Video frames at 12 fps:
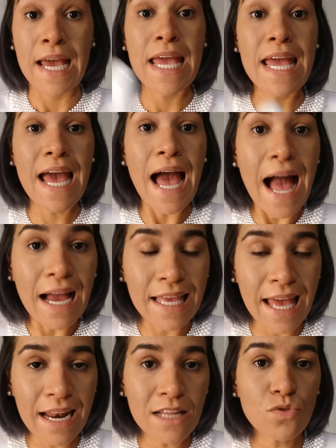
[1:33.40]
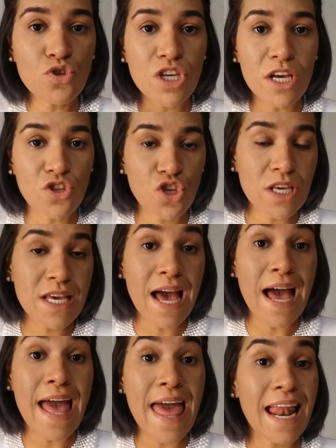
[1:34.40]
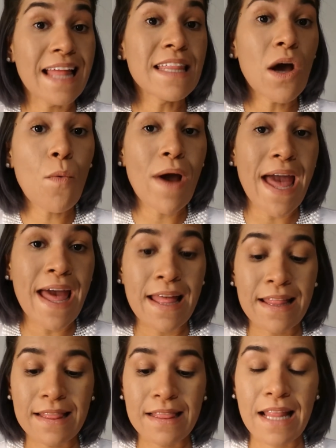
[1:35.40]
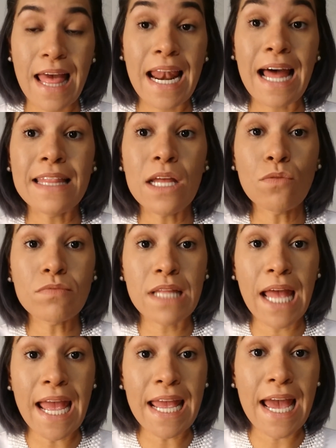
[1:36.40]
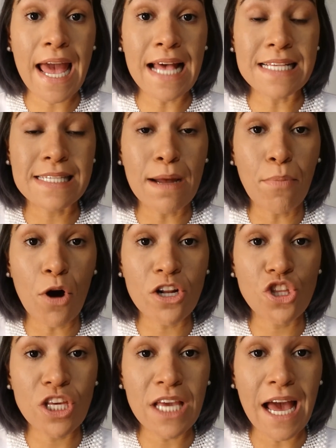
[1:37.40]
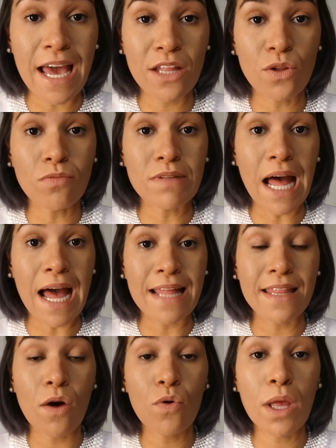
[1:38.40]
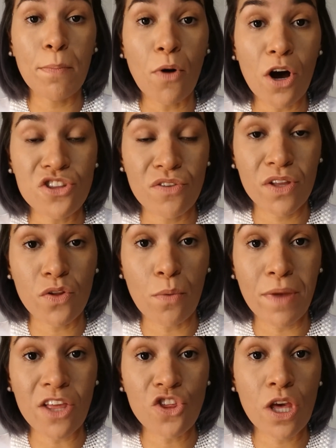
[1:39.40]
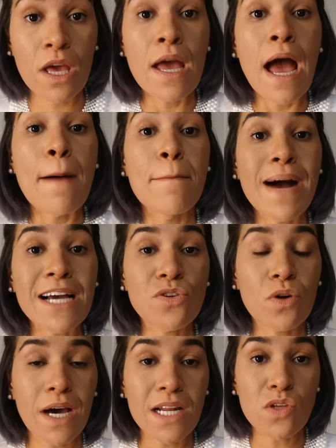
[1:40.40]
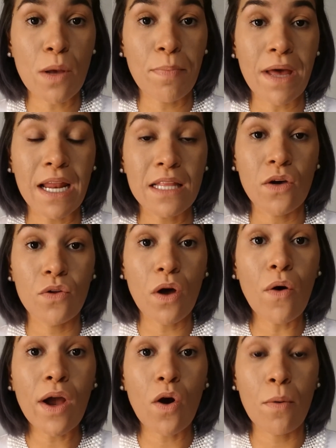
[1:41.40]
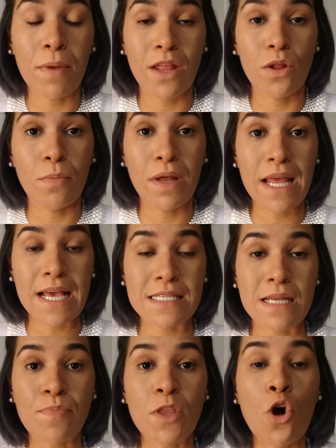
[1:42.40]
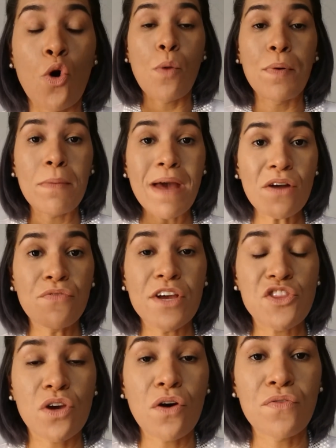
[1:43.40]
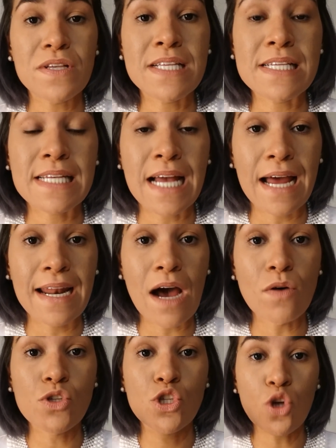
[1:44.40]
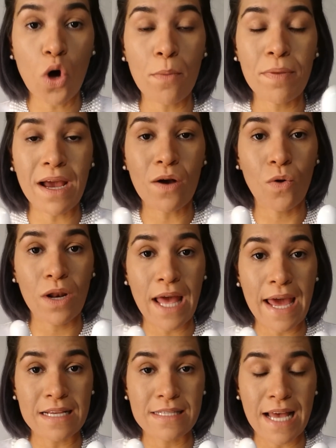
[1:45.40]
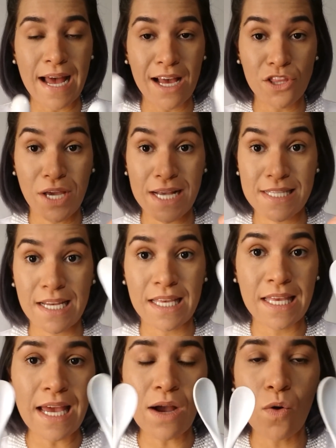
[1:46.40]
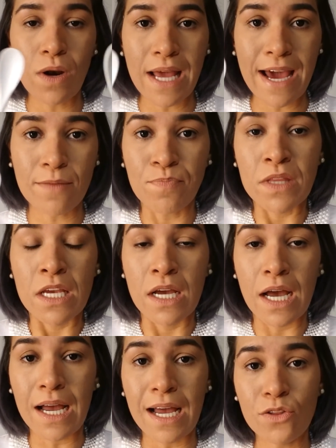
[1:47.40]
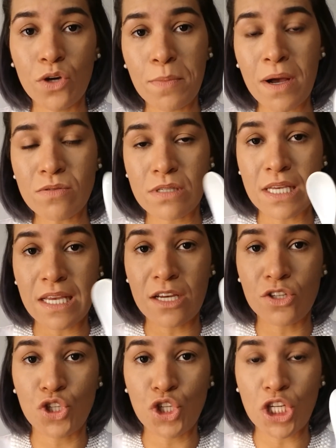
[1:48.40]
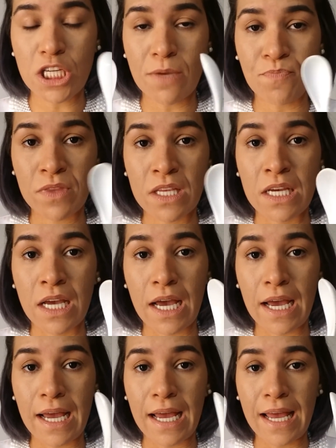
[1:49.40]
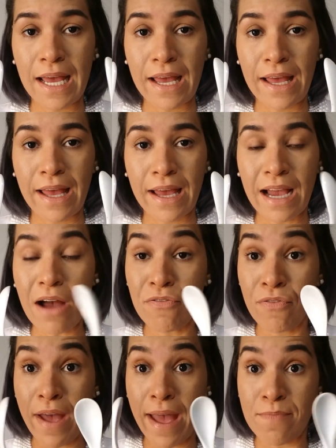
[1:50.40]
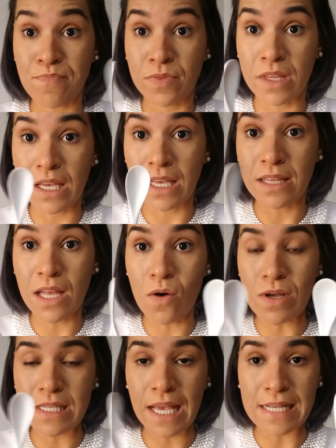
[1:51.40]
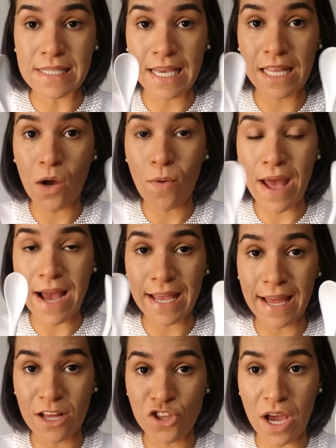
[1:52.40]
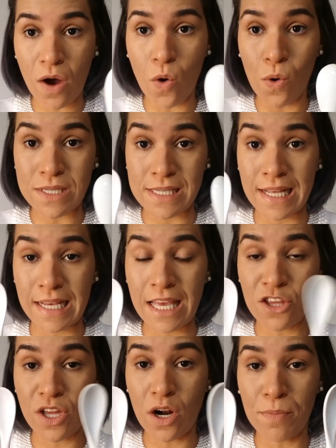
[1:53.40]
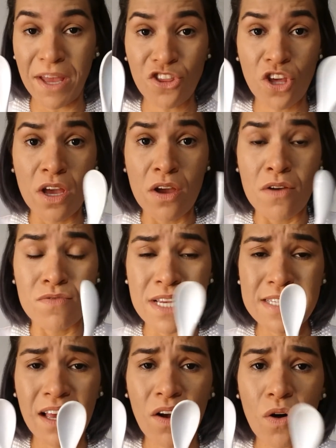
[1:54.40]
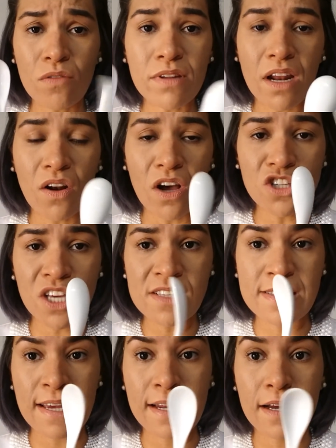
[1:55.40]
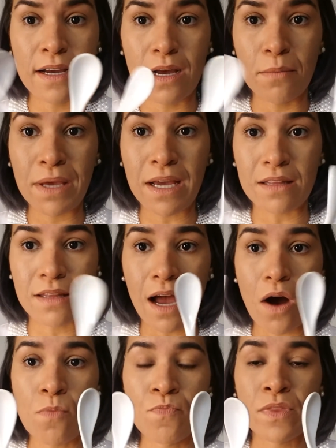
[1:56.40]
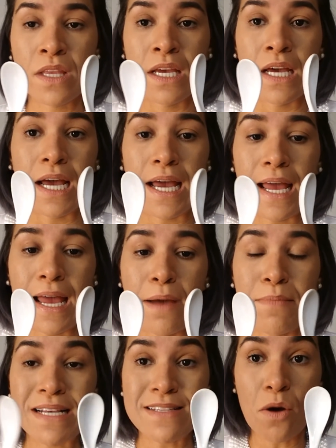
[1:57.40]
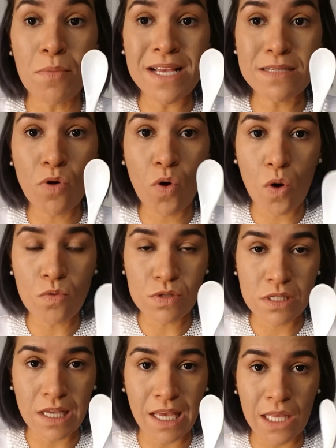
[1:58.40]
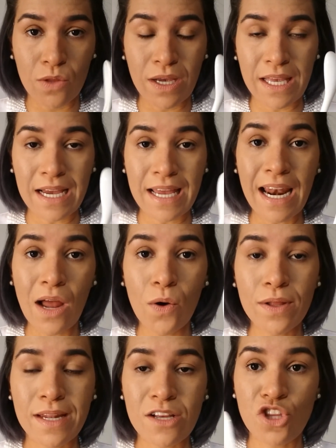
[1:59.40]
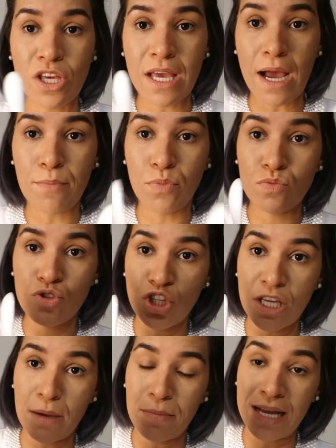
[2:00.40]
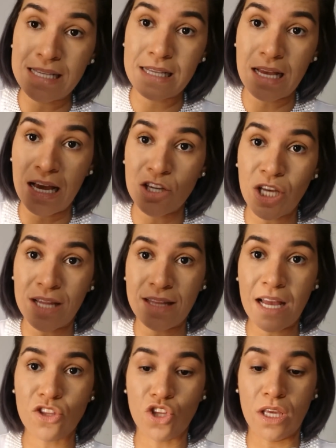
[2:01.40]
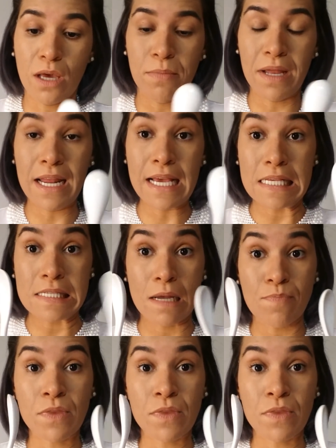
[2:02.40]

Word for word: E aquela do dia a dia, ela não é ela não tem esta bordinha arredondada, o que pode eventualmente machucar a sua pele, então eu não recomendo, beleza? O primeiro vídeo que eu fiz nesse canal sobre a colher asiática, essa daqui é colher ah, normalzinha de é, café. Então, assim, essa aqui não é aquela de arroz, essa daqui geralmente vocês encontram em lojinha de cerâmica tal. É, mas é o mesmo conceito, é que aquela outra tinha a bundinha mais achatadinha, beleza?